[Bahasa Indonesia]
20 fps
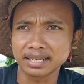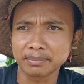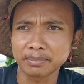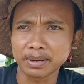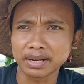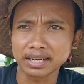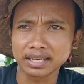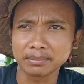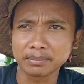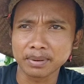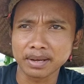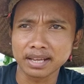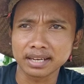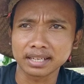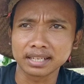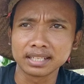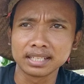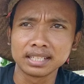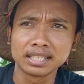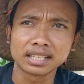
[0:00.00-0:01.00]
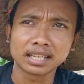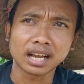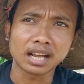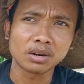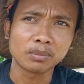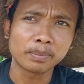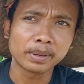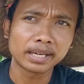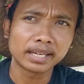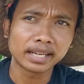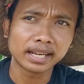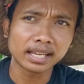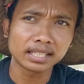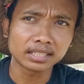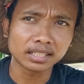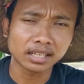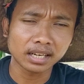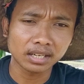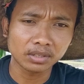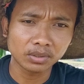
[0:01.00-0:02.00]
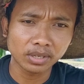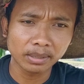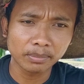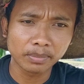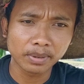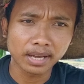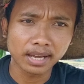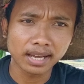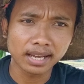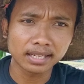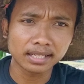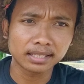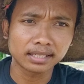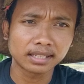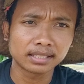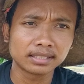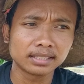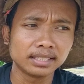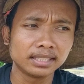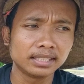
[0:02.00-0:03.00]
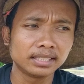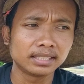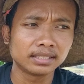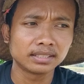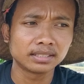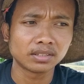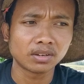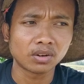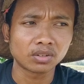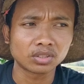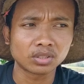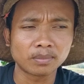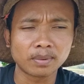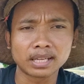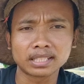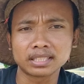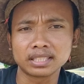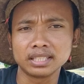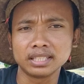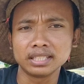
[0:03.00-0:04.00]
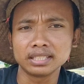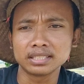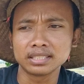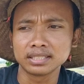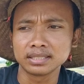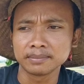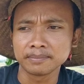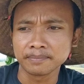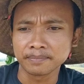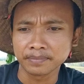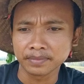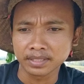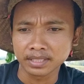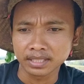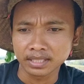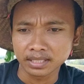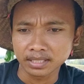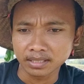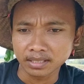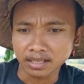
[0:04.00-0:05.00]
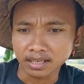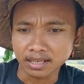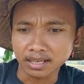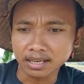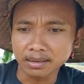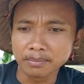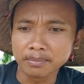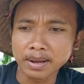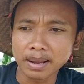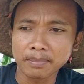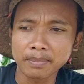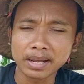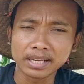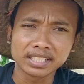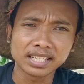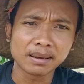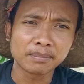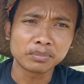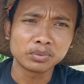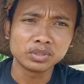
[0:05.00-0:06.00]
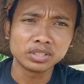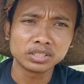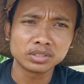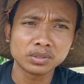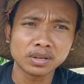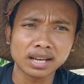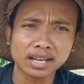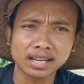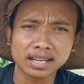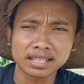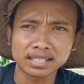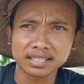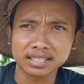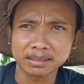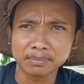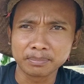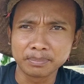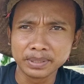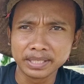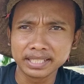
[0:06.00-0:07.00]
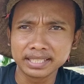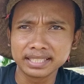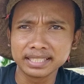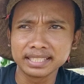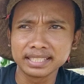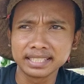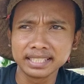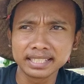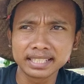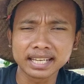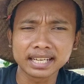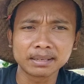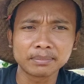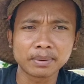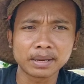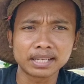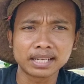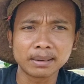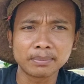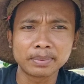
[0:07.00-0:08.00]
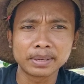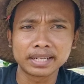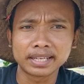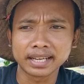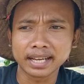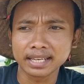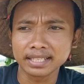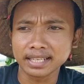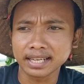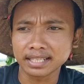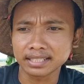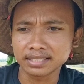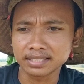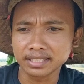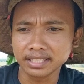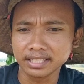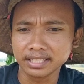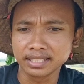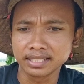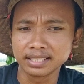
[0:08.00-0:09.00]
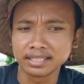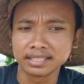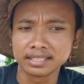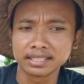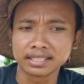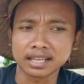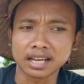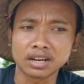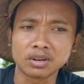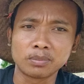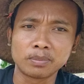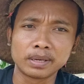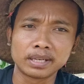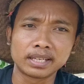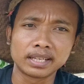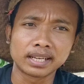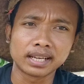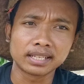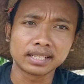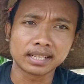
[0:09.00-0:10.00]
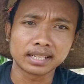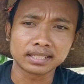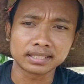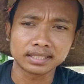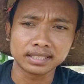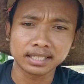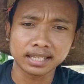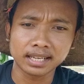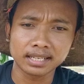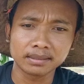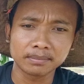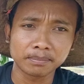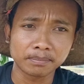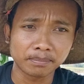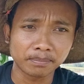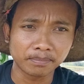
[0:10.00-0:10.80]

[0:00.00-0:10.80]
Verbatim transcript: lebar-lebar kalau bedengan terlalu lebar nanti otomatis kelembapannya pun itu akan lebih tinggi daripada bedengan yang kecil kalau bedengan yang kecil kan